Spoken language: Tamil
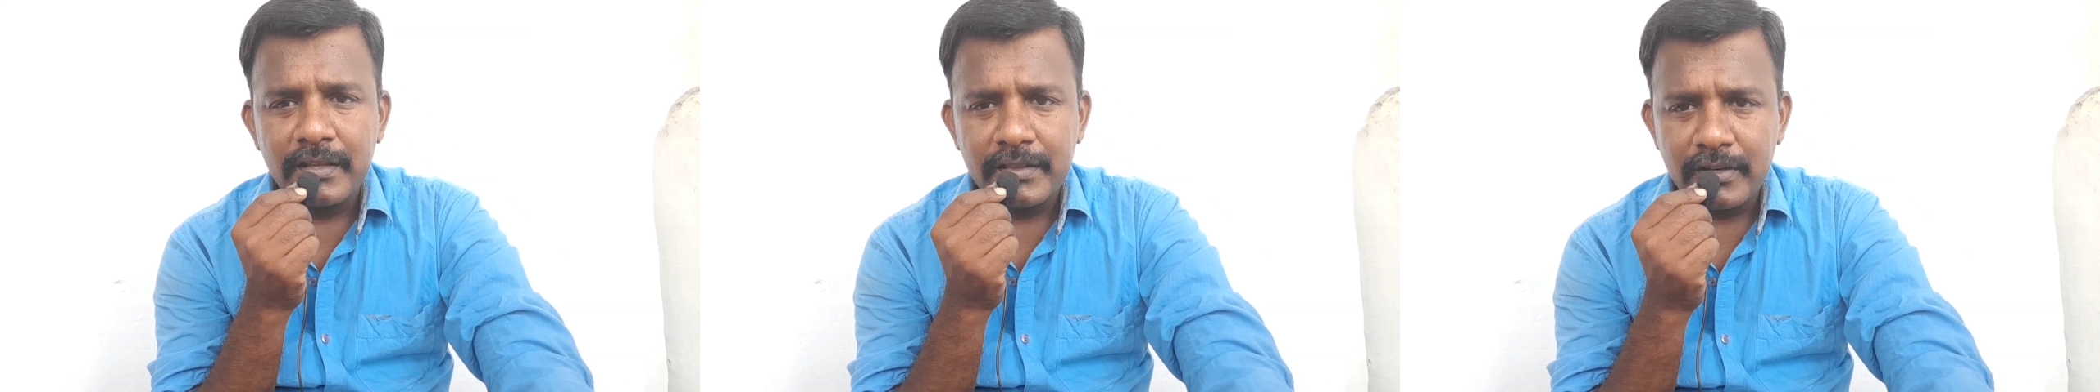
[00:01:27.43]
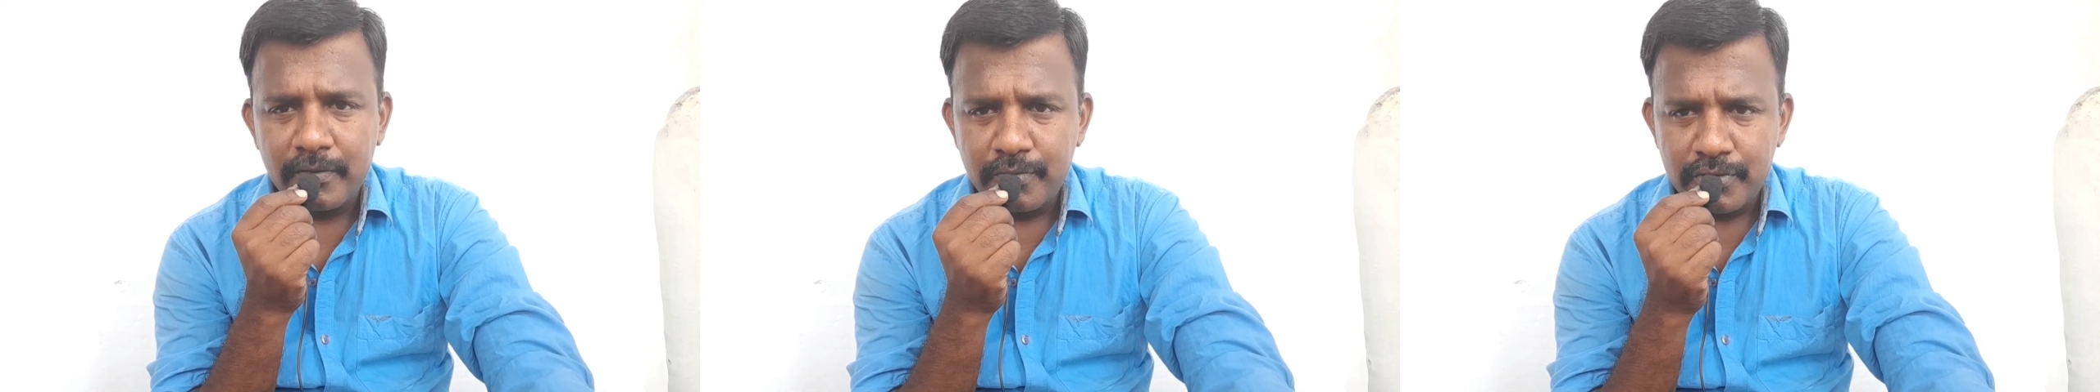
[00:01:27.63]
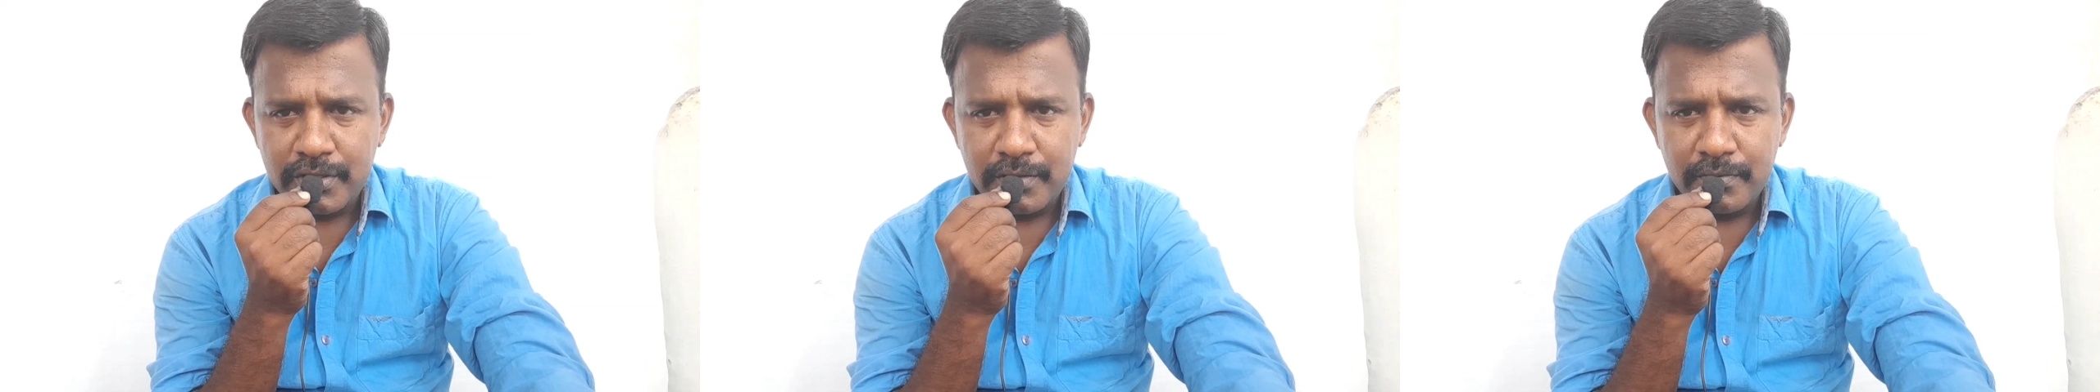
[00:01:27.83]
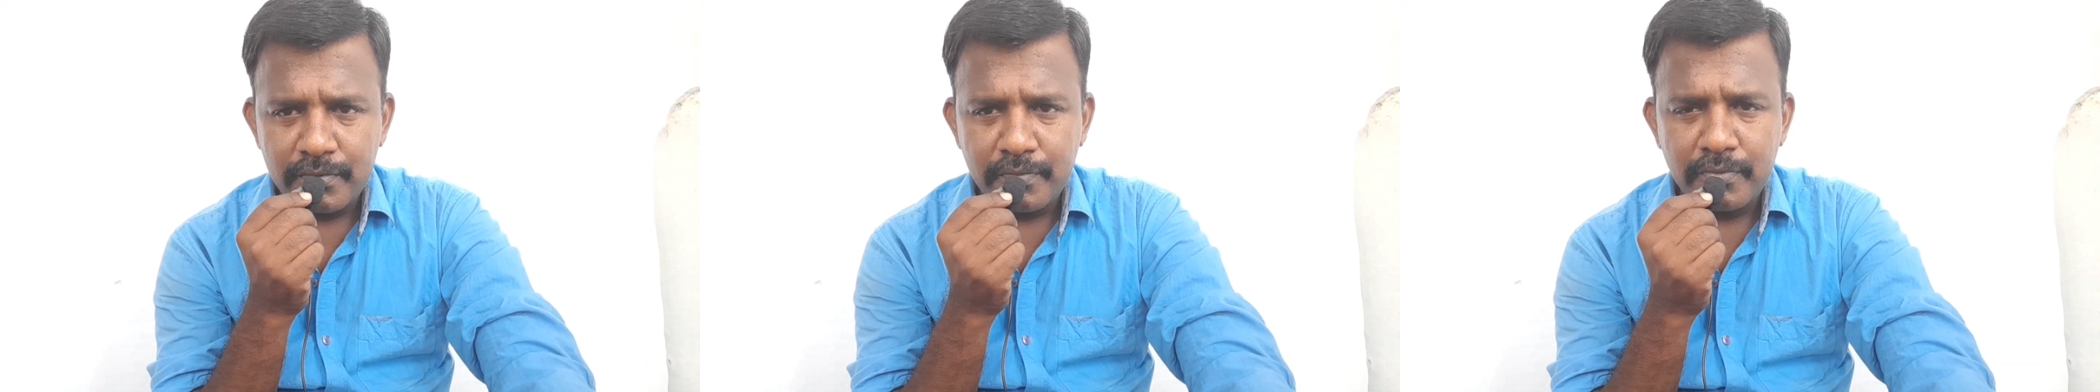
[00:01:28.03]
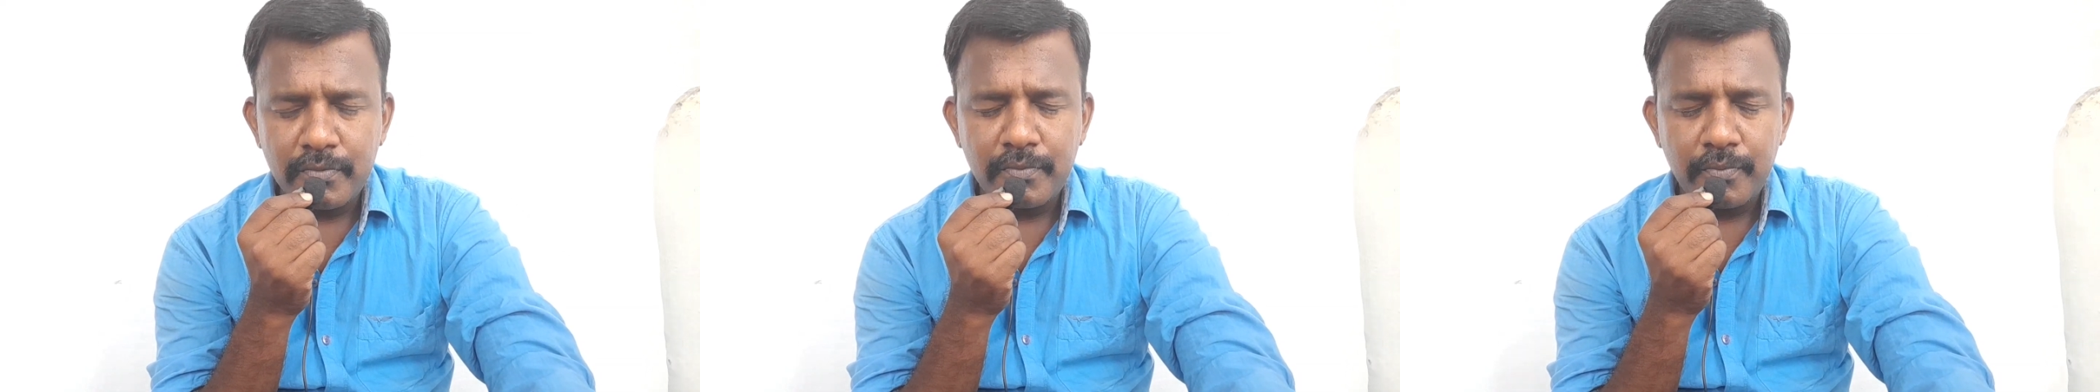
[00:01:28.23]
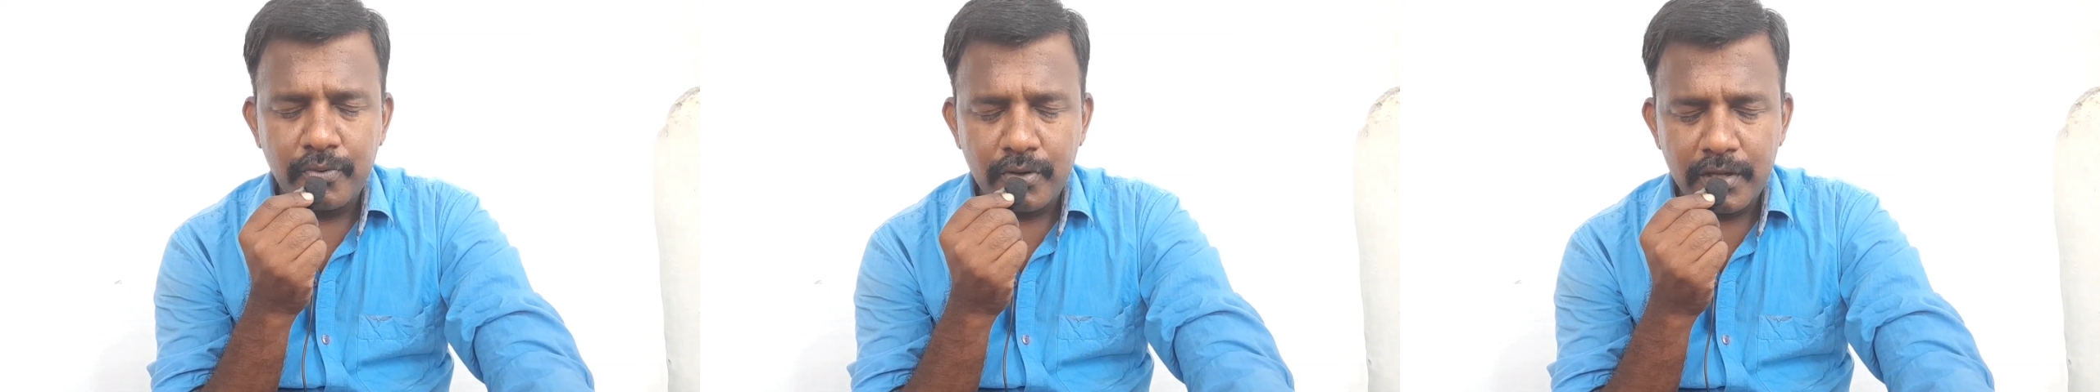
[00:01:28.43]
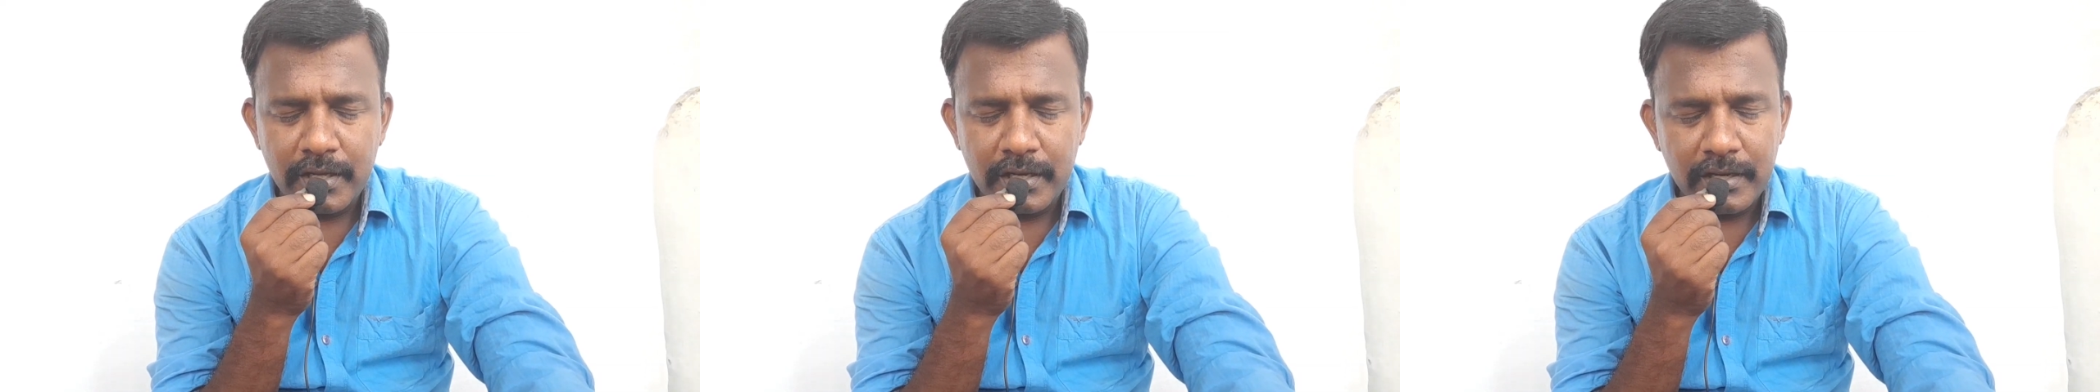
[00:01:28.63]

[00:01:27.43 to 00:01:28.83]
தடுப்பூசி போடுற